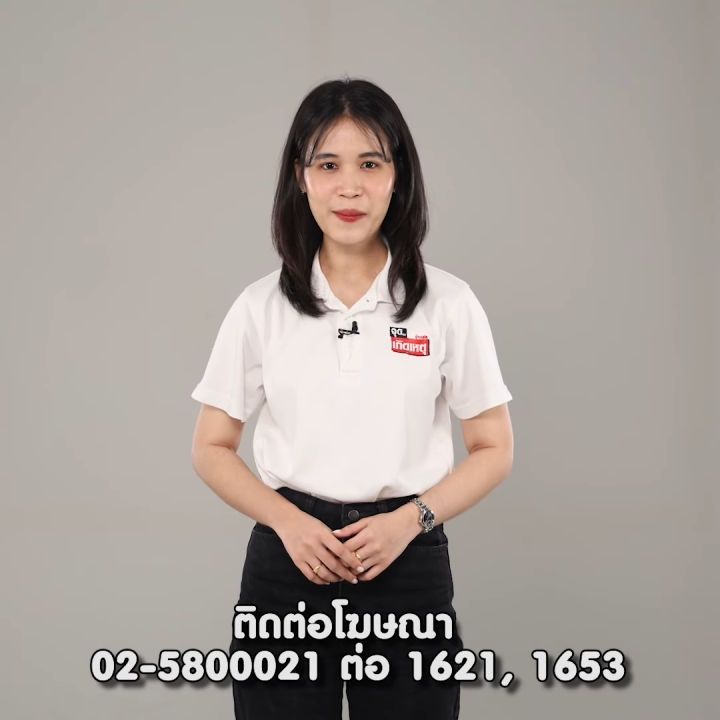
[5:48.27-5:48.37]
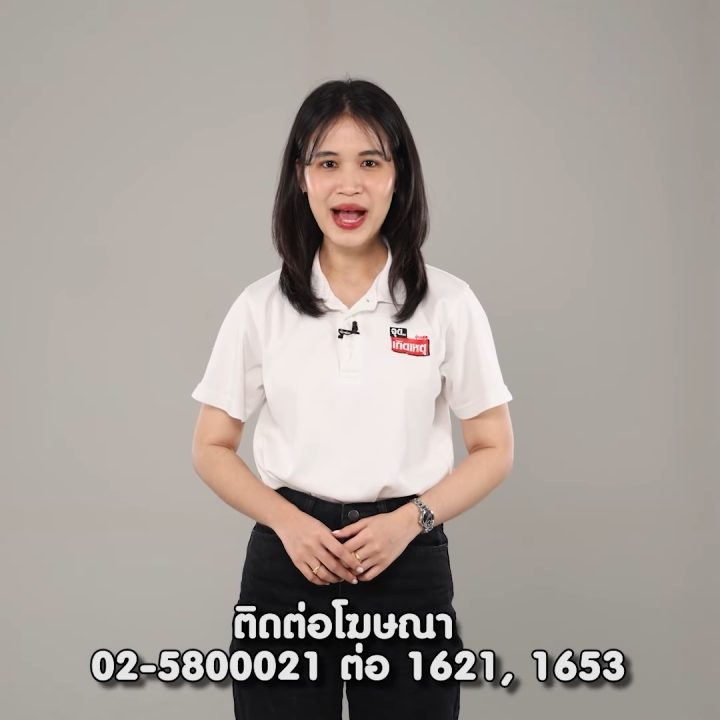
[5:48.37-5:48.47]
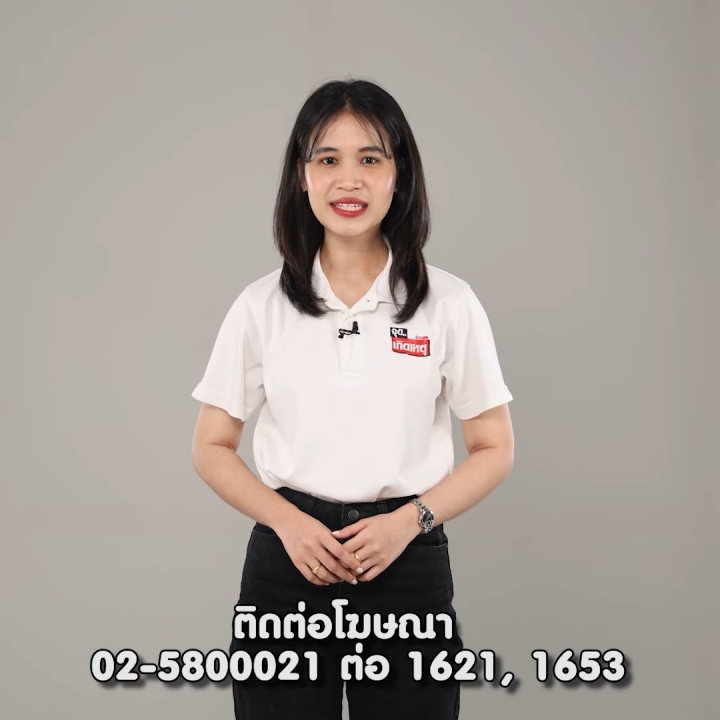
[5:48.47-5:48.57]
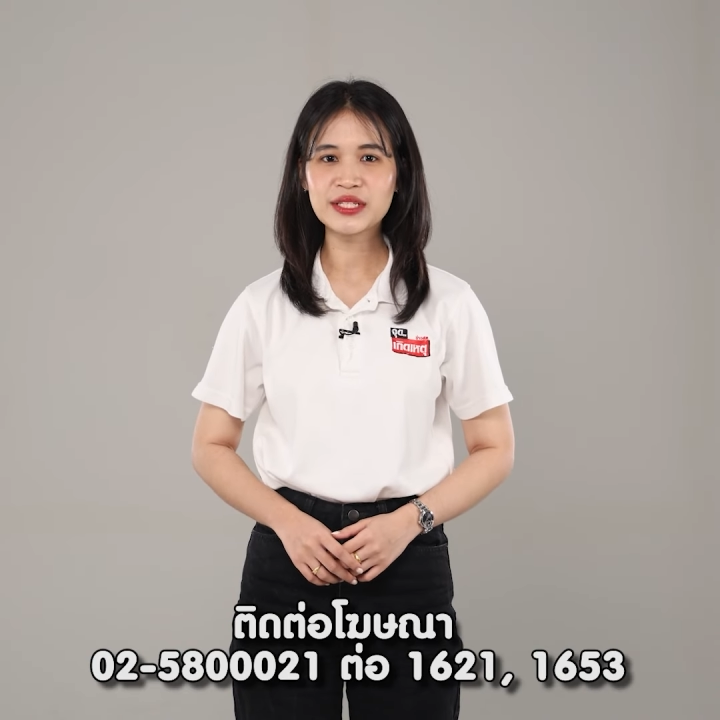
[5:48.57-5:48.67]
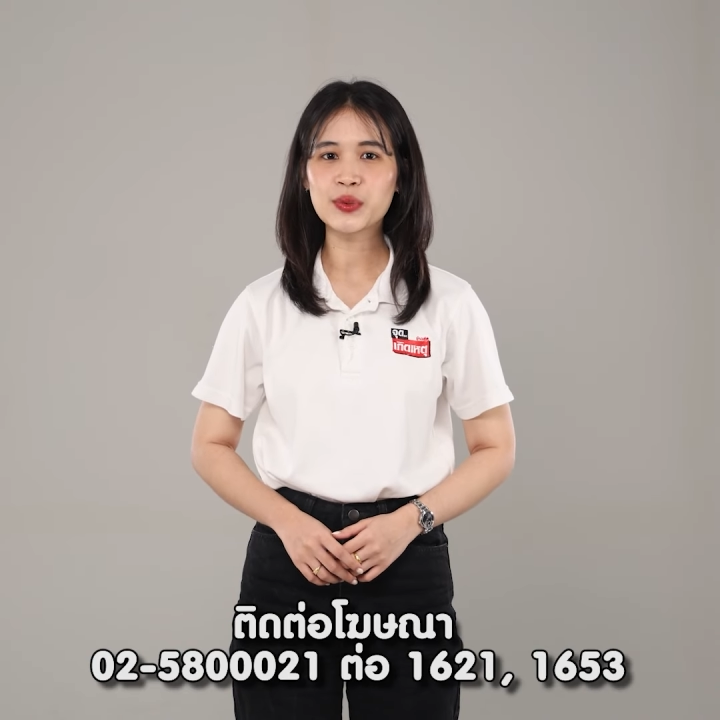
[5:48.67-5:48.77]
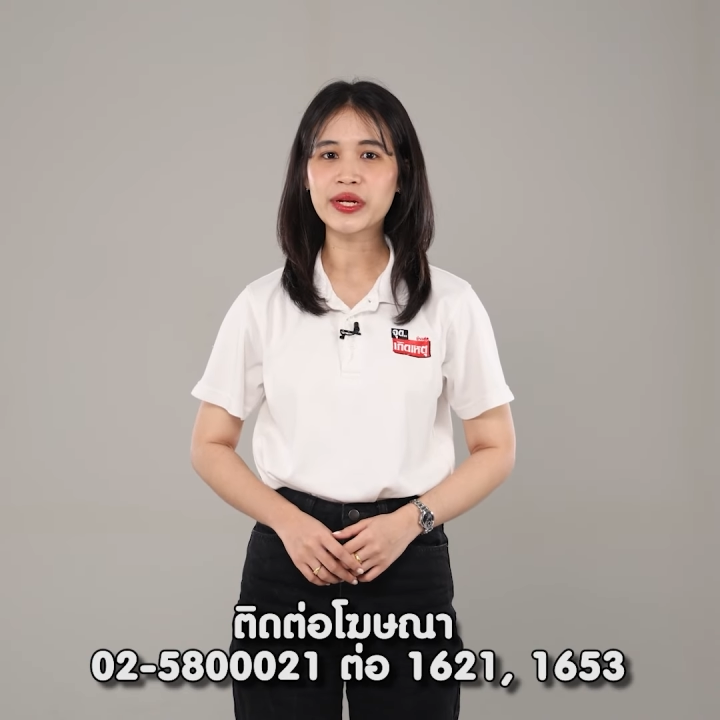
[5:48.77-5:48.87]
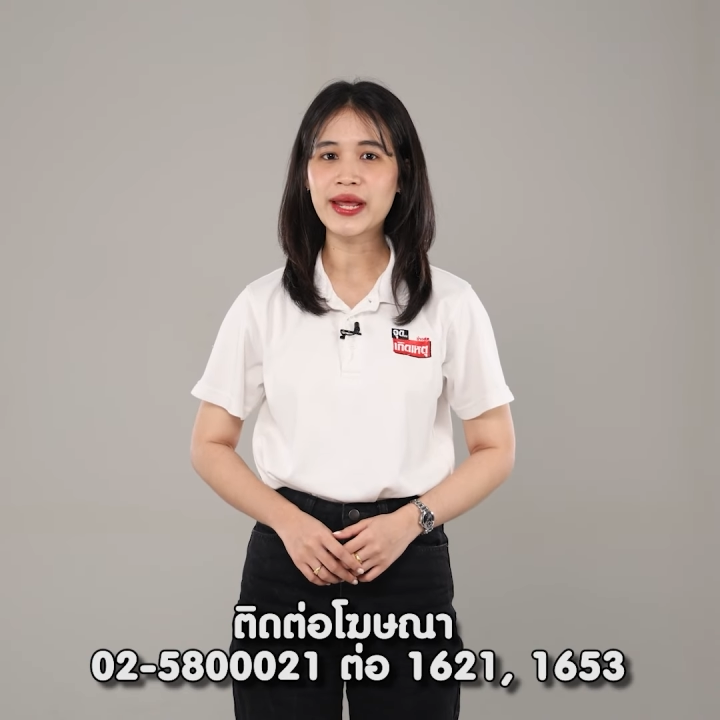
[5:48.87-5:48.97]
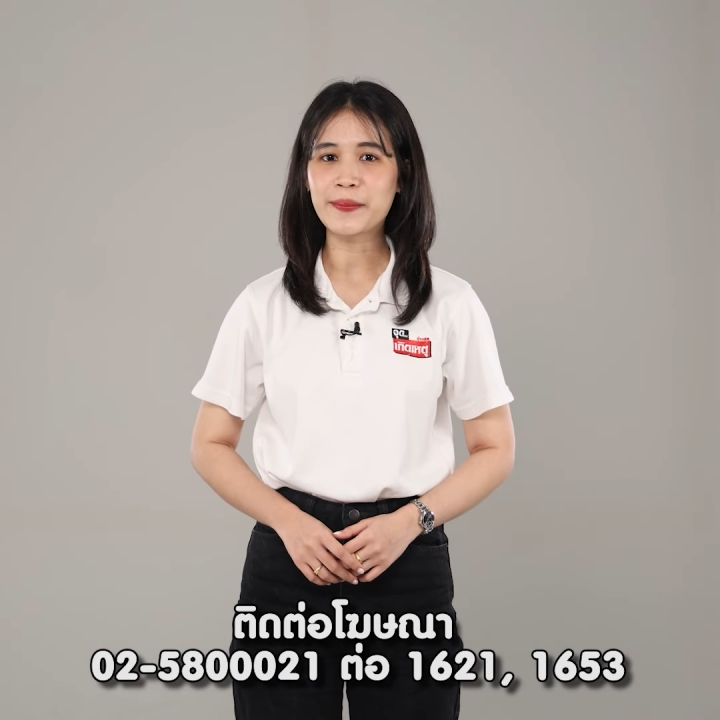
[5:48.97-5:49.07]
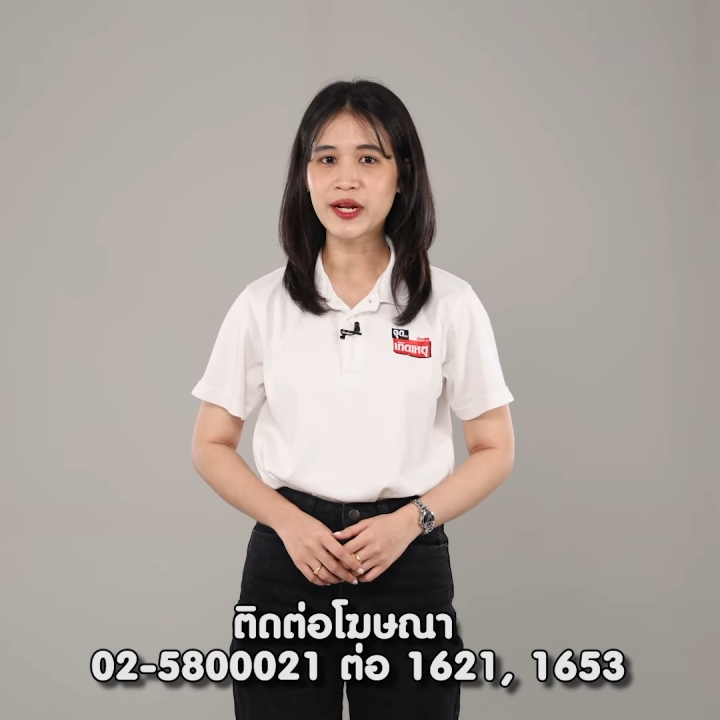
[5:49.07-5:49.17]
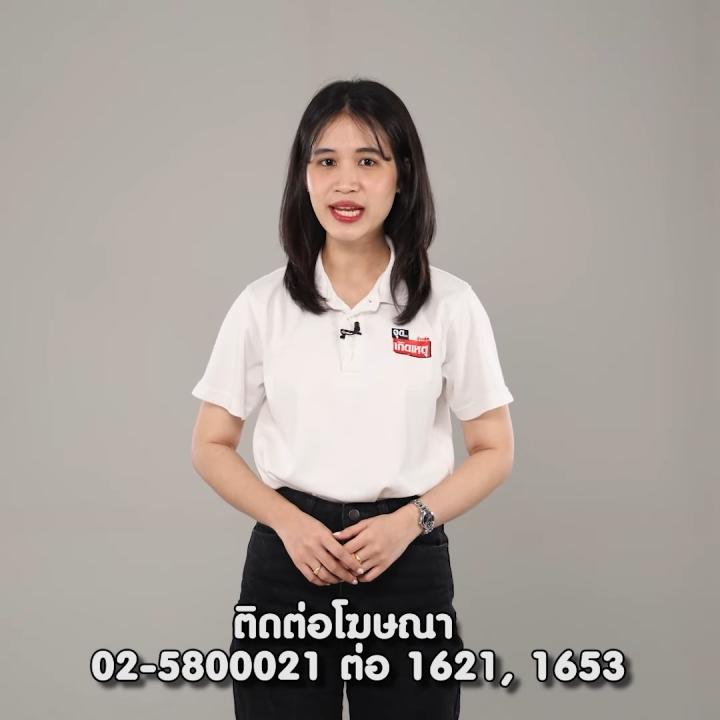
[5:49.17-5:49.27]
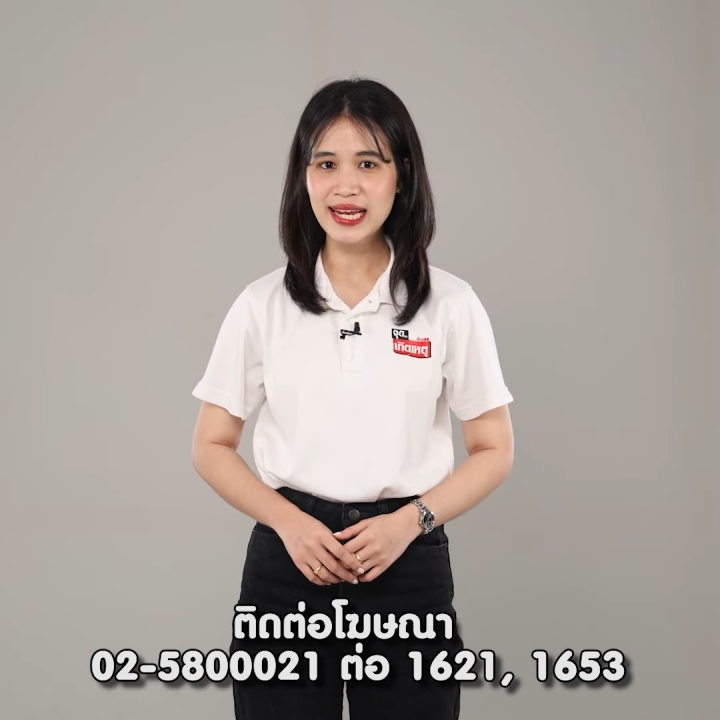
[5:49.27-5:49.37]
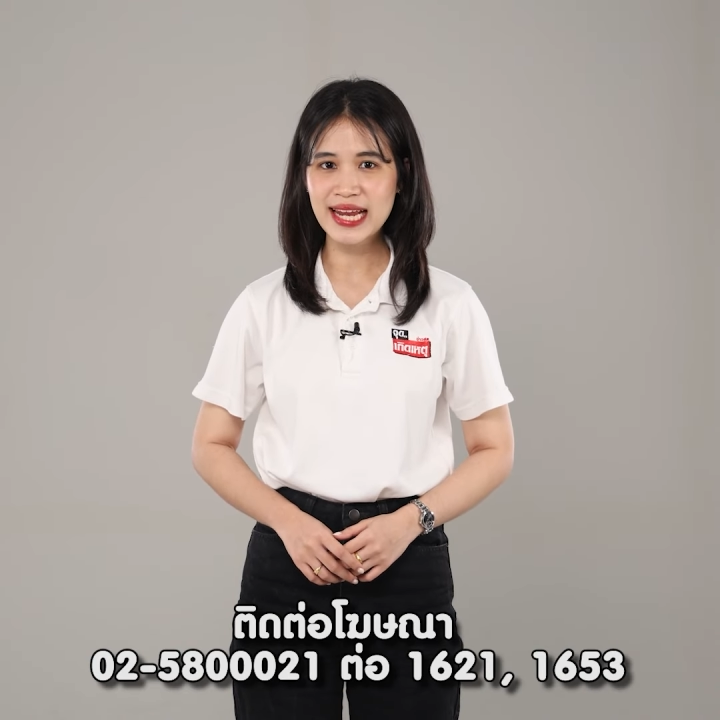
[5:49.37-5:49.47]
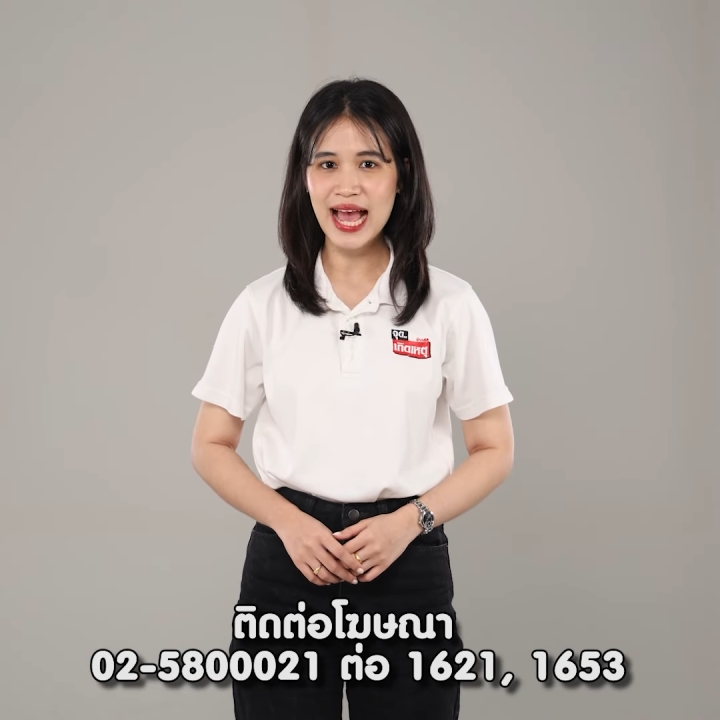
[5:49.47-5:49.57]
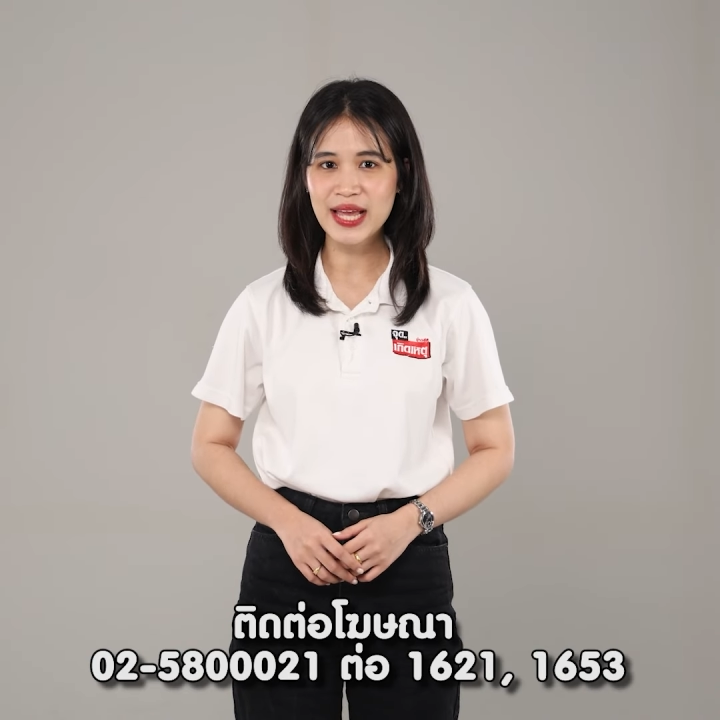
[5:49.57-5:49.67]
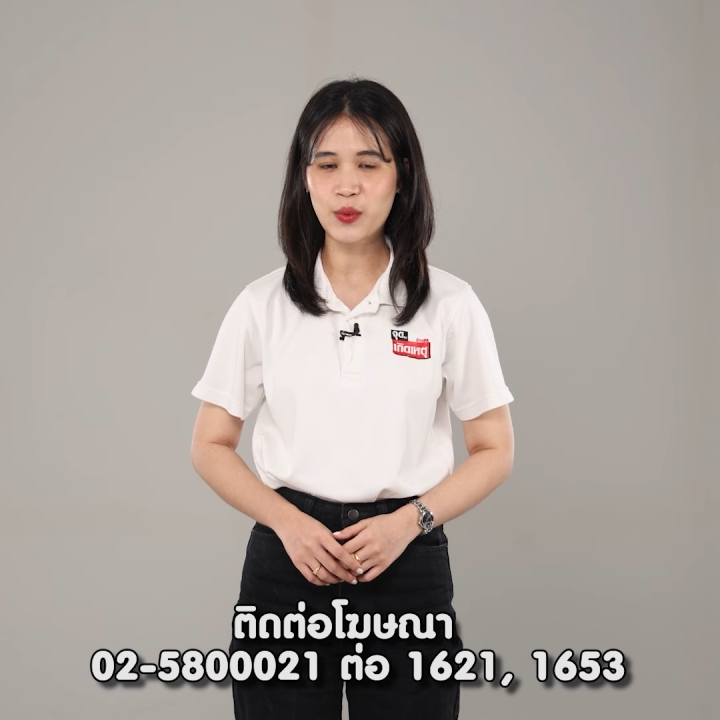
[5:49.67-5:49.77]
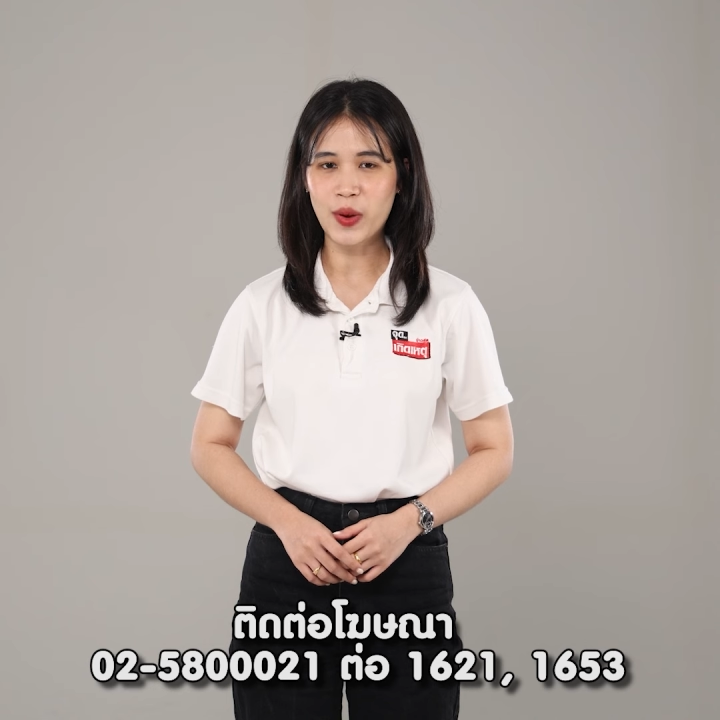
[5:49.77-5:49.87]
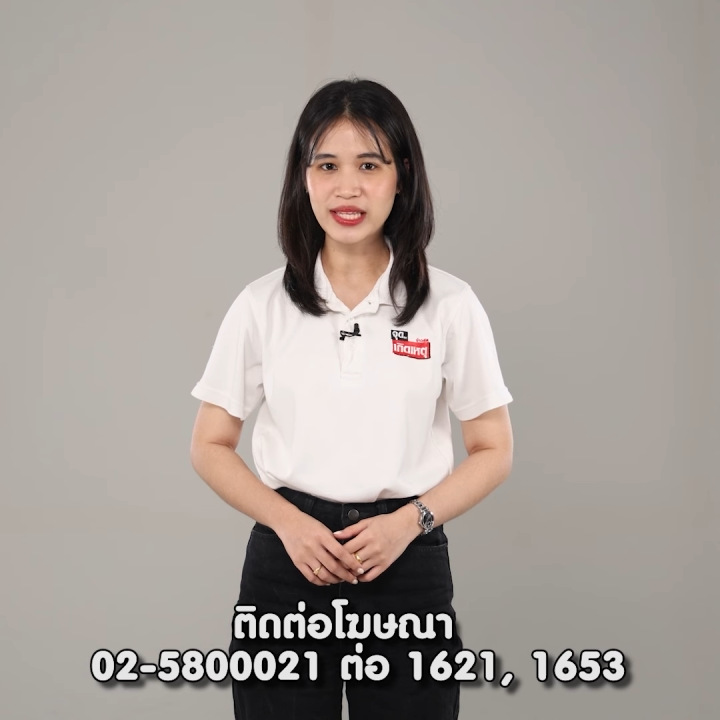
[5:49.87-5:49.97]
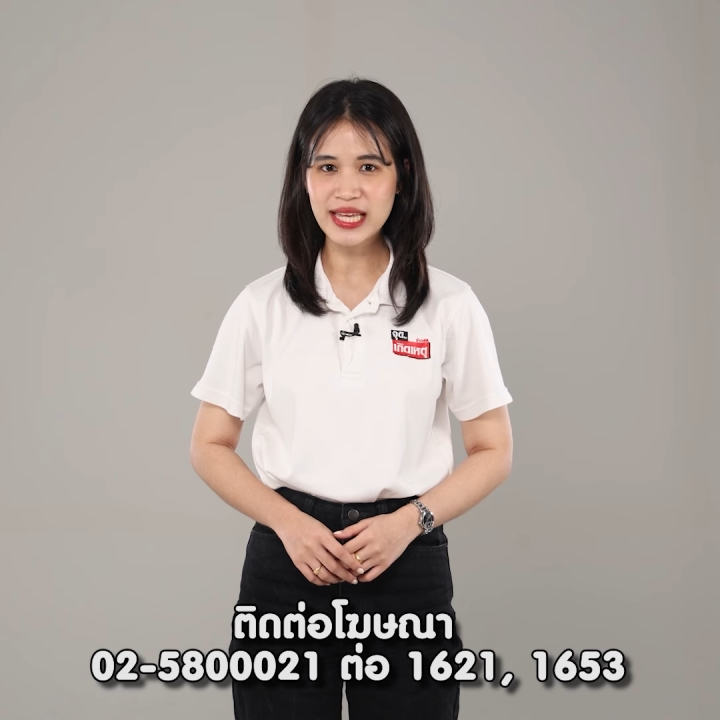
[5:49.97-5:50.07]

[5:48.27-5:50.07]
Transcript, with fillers: มากที่สุดในประเทศไทยกว่า